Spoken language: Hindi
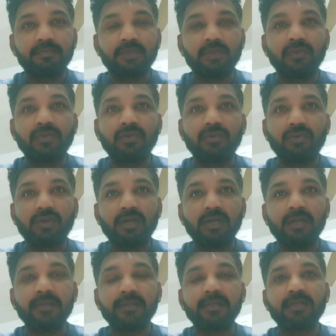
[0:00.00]
लोगों को अगर
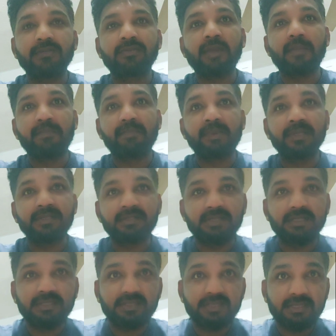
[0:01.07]
उसके पद
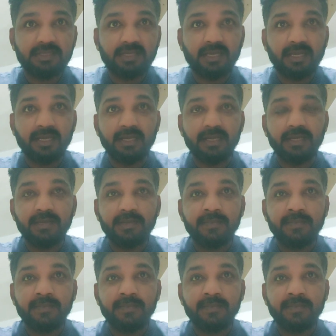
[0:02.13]
से जज करेंगे